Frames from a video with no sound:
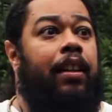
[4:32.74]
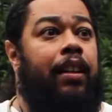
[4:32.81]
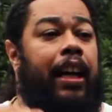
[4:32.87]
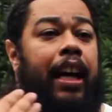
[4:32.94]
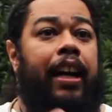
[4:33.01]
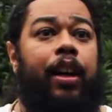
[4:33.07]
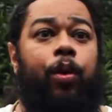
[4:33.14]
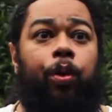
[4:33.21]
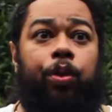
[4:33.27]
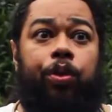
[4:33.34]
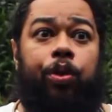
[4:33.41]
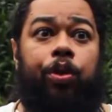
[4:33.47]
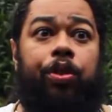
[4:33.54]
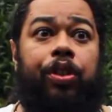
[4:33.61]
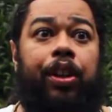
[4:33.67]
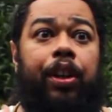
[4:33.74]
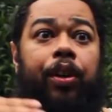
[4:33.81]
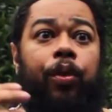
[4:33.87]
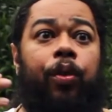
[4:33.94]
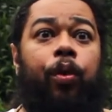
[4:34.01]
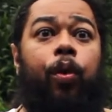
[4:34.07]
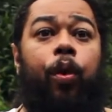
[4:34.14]
na
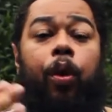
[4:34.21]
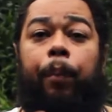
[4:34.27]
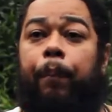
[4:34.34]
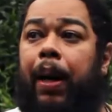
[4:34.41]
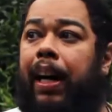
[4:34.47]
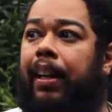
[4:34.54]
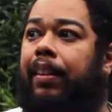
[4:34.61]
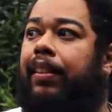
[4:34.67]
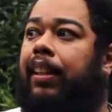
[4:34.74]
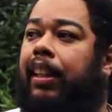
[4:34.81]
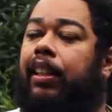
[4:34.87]
reconstrução com base